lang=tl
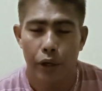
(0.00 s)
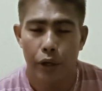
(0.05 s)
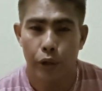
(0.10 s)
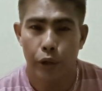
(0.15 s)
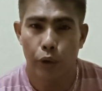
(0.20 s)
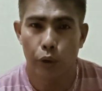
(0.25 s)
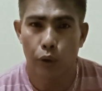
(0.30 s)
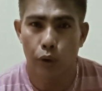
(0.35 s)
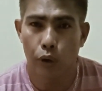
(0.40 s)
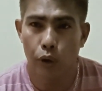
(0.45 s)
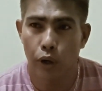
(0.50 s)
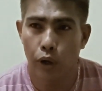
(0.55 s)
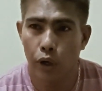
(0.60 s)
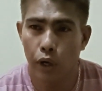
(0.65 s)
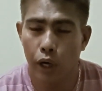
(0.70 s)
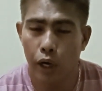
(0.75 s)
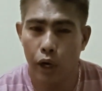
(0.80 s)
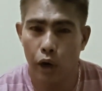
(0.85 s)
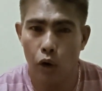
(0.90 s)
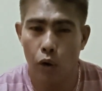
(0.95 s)
yung
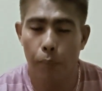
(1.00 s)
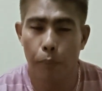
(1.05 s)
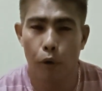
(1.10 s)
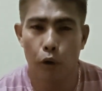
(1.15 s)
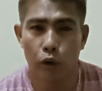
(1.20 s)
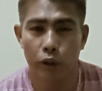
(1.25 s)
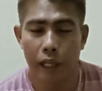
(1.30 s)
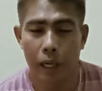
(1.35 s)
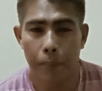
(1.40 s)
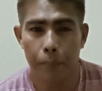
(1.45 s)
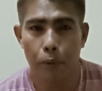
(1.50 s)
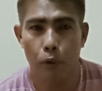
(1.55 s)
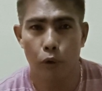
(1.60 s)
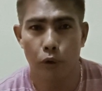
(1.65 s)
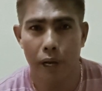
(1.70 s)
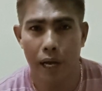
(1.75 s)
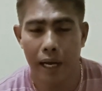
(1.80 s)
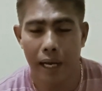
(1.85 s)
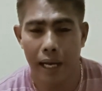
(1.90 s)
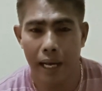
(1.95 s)
uh, umorder po
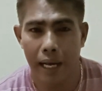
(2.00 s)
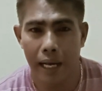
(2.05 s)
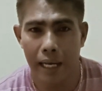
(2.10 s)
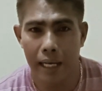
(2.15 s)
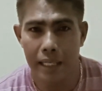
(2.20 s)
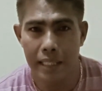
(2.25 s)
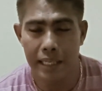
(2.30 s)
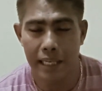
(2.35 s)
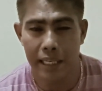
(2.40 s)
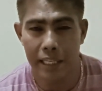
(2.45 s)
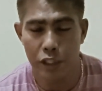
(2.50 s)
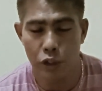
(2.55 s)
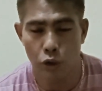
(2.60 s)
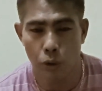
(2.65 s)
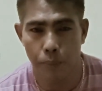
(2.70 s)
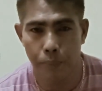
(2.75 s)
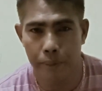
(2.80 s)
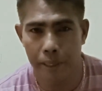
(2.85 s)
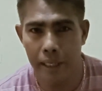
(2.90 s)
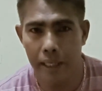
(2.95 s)
ng uh, isang
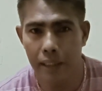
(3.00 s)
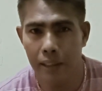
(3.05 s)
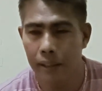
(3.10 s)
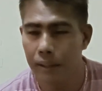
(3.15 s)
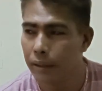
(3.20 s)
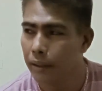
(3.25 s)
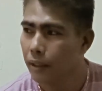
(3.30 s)
scoop din.